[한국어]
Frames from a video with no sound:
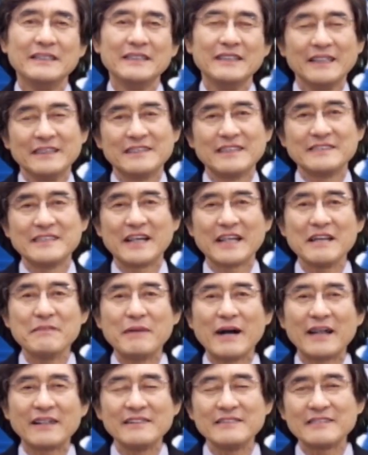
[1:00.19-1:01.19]
예, 세상에
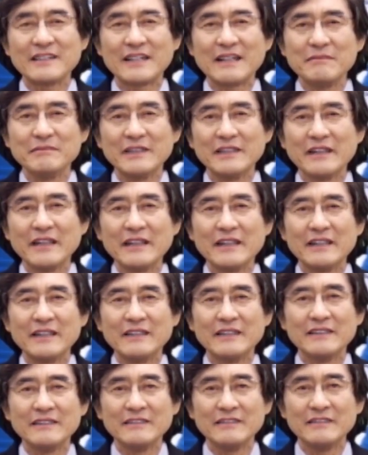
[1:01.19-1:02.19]
많은
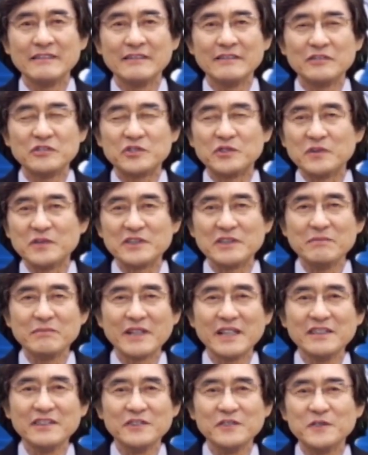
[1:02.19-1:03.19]
사람들의 이
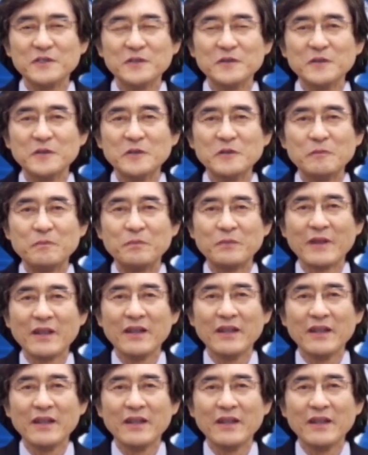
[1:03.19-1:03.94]
중심된 이슈는